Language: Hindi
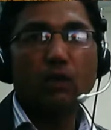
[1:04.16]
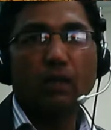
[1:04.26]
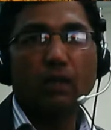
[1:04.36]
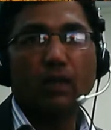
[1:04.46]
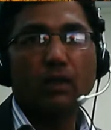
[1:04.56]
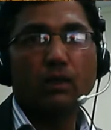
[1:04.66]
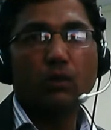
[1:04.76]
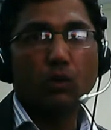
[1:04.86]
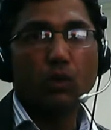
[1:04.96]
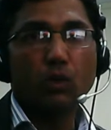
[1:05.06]
है मार्केट
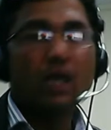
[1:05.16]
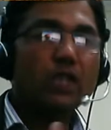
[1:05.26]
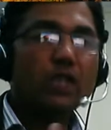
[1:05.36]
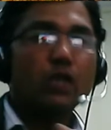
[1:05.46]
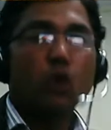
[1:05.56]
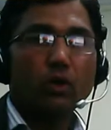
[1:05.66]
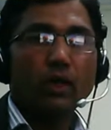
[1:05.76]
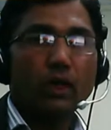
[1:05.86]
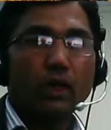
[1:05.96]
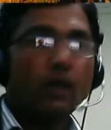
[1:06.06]
को जे डॉट
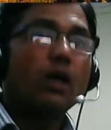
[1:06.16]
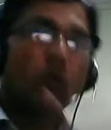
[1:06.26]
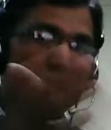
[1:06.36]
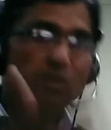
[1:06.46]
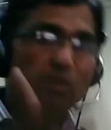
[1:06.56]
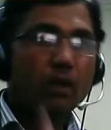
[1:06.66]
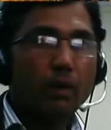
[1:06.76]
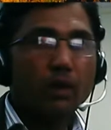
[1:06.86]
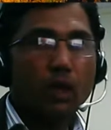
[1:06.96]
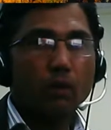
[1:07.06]
ने उसने भी
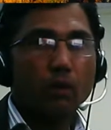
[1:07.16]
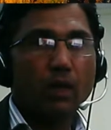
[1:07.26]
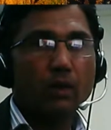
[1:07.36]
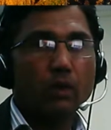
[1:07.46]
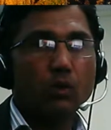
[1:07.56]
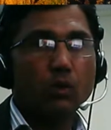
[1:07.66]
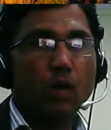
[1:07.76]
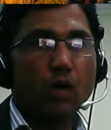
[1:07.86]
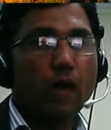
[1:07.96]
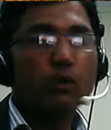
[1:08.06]
सेगमेंट किया हुआ है मार्केट को
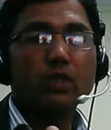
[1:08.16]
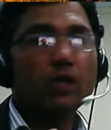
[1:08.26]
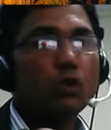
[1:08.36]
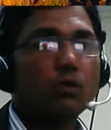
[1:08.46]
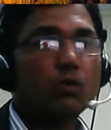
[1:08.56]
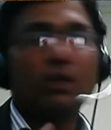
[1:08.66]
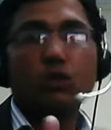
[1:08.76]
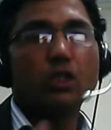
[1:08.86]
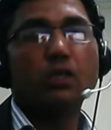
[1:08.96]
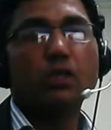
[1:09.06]
आपको जे डॉट मेट्रो
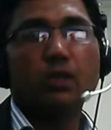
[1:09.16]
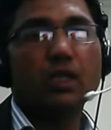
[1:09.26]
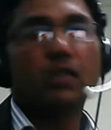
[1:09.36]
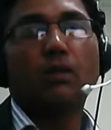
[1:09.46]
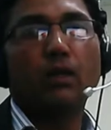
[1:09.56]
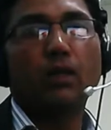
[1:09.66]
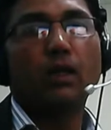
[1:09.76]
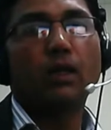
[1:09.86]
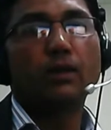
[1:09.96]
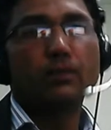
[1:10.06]
सिटीज़ में ज़्यादातर
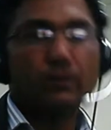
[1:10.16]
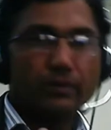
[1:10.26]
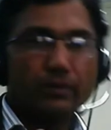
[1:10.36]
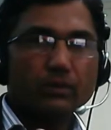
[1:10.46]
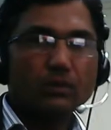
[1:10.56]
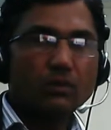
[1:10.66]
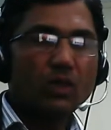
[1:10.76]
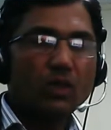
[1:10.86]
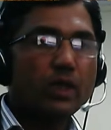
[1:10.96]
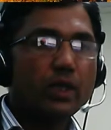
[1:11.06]
मिलेगा
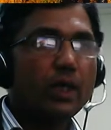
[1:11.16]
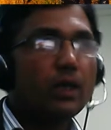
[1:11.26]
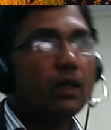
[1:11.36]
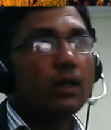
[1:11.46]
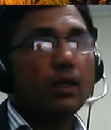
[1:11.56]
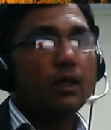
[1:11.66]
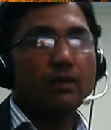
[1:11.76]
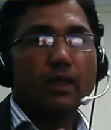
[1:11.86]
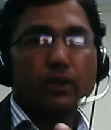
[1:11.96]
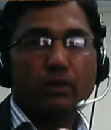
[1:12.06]
ठीक है इस
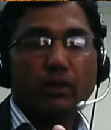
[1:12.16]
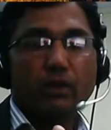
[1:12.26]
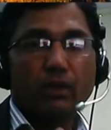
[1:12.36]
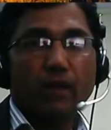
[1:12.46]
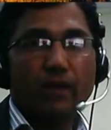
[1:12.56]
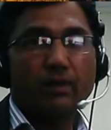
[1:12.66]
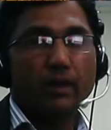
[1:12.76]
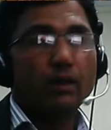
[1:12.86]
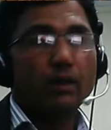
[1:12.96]
तरह के जितने भी क्लाइंट्स हैं